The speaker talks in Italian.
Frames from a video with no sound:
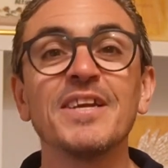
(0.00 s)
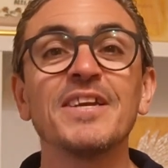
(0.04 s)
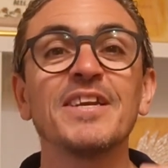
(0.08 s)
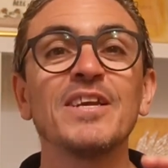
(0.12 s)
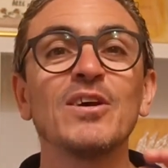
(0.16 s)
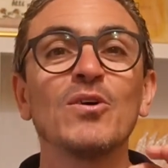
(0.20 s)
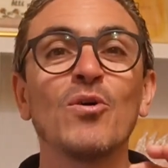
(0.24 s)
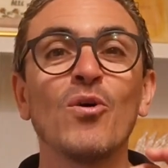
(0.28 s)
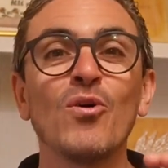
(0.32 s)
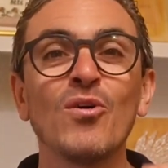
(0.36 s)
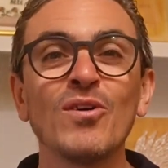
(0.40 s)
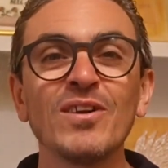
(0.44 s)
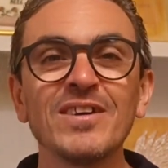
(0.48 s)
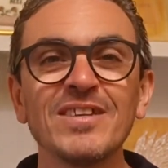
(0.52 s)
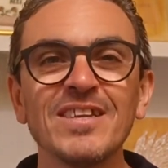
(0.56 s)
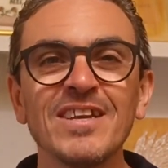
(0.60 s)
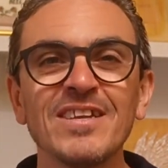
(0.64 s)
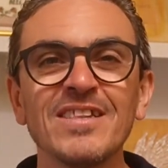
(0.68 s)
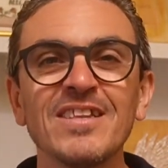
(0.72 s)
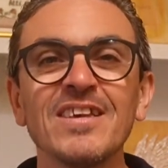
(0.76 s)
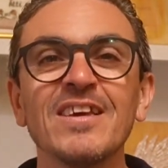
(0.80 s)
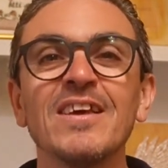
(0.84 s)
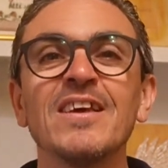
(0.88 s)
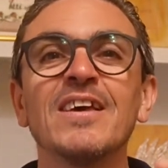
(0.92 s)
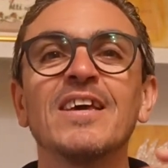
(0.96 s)

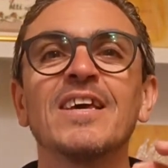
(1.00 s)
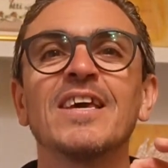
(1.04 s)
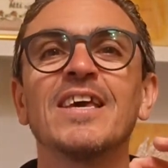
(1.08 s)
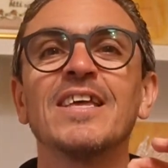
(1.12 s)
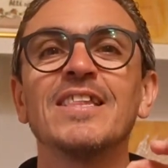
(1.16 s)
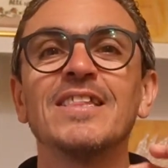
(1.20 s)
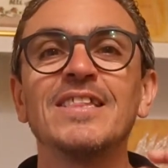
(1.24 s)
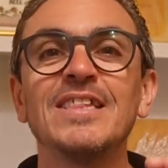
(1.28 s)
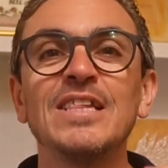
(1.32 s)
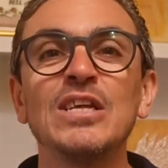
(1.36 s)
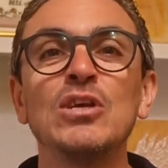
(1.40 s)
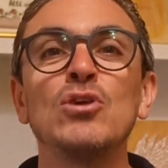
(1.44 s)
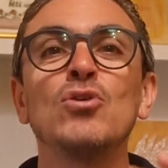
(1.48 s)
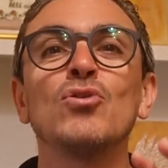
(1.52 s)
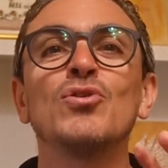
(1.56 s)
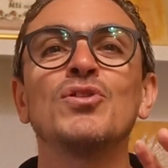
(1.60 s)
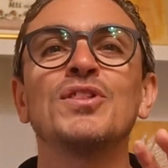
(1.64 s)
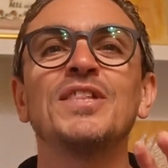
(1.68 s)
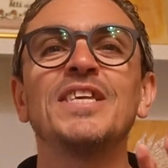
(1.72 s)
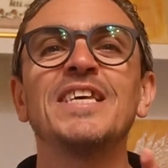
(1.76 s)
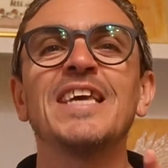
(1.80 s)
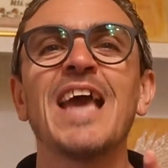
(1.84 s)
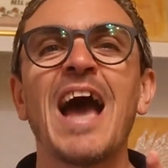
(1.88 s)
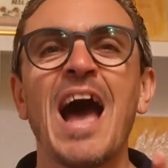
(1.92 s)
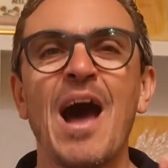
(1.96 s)
Ricordati che Dio
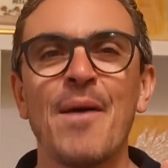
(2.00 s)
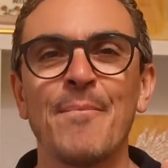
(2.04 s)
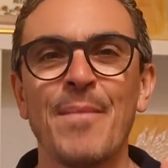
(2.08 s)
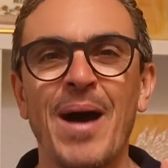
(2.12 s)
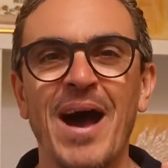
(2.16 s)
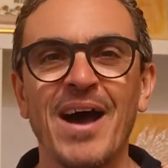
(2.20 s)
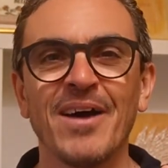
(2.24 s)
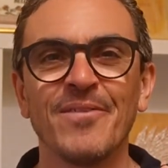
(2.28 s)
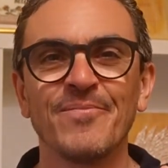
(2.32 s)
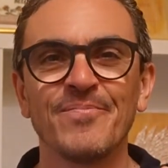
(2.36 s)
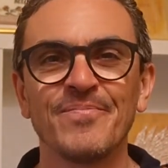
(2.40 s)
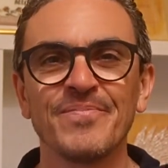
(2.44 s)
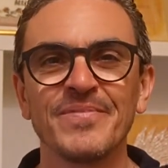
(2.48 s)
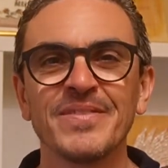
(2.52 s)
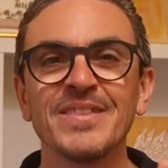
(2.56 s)
ti ama